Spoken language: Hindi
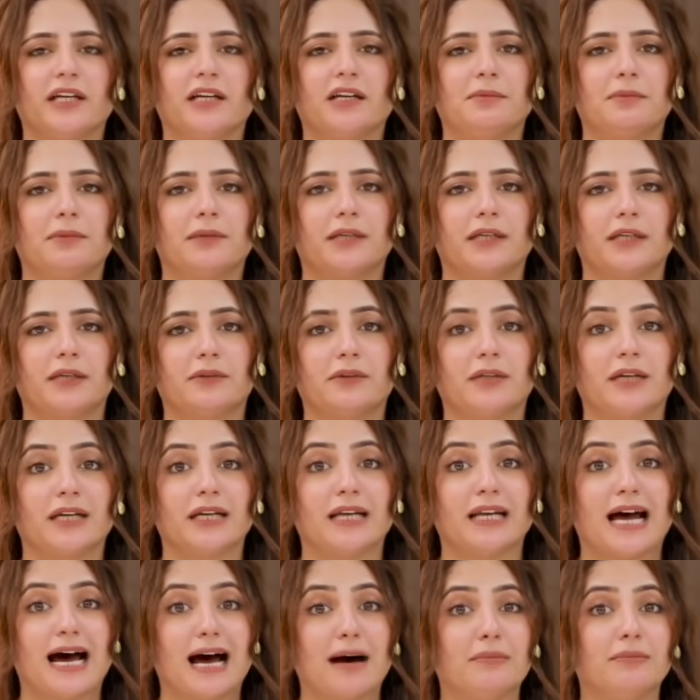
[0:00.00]
के ना पर्टिकुलर
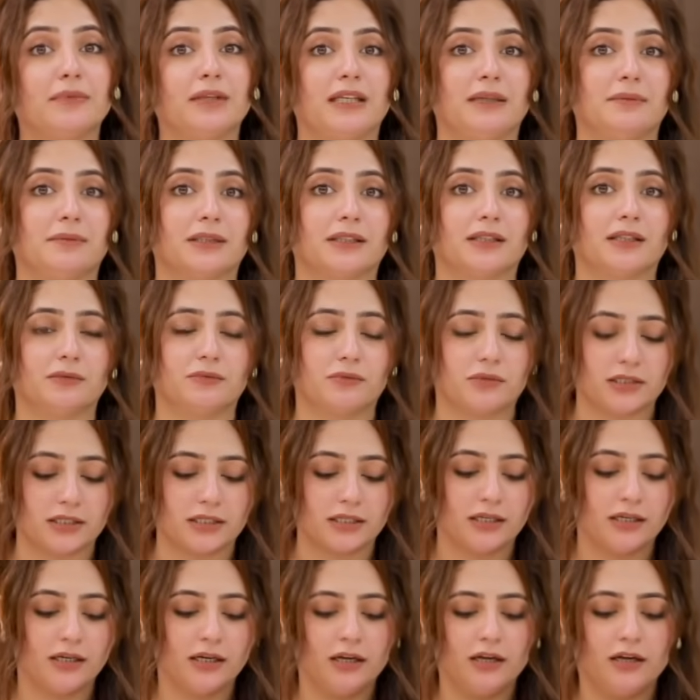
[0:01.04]
नाम नहीं पता मुझे
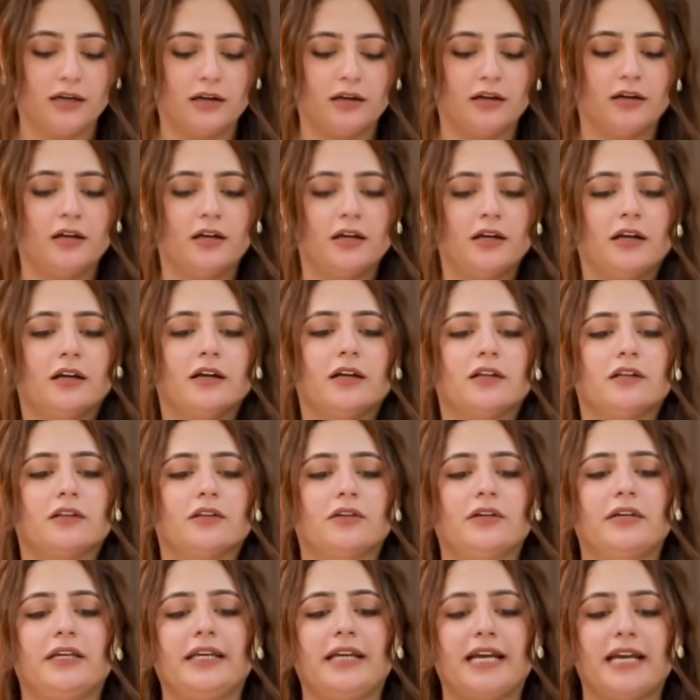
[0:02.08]

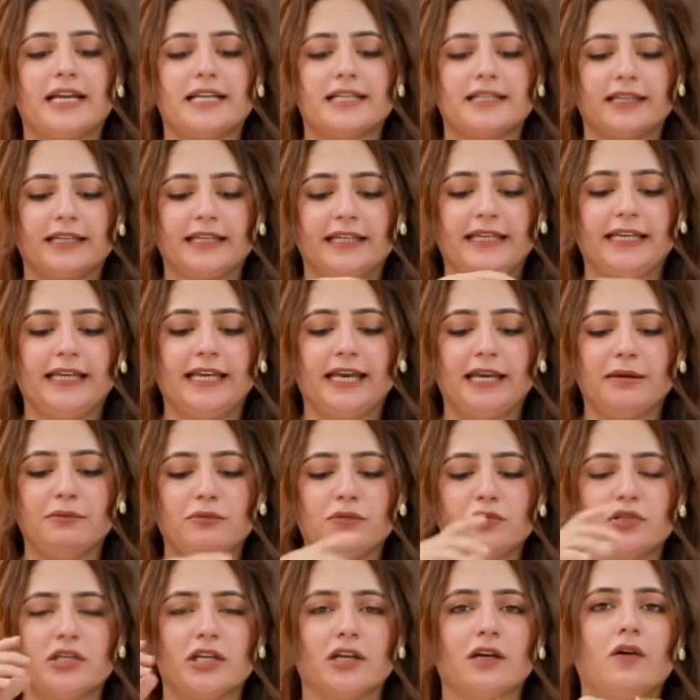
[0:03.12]
तो यस ये
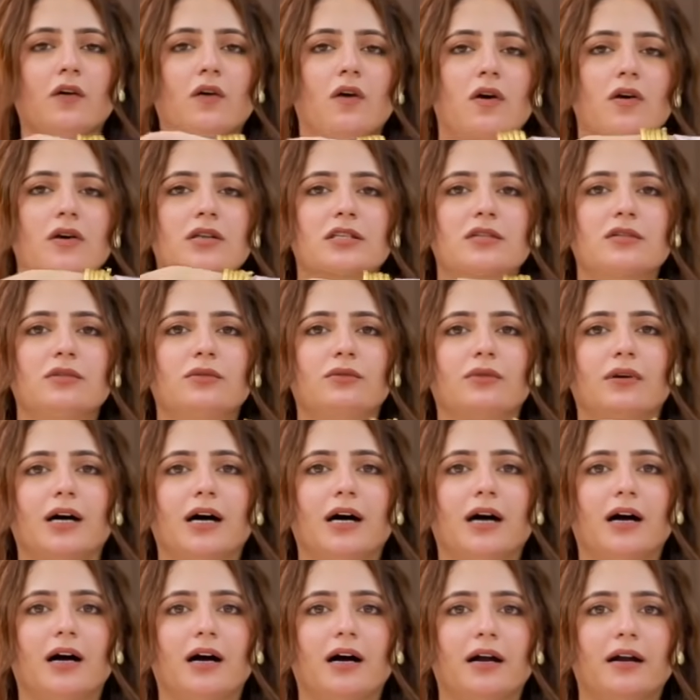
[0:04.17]
मुझे कॉस्ट हुआ
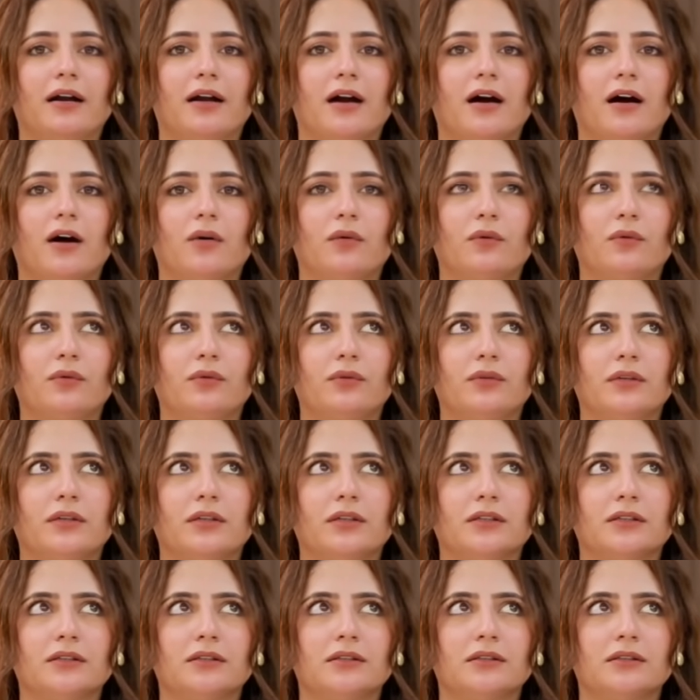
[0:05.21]
अराउंड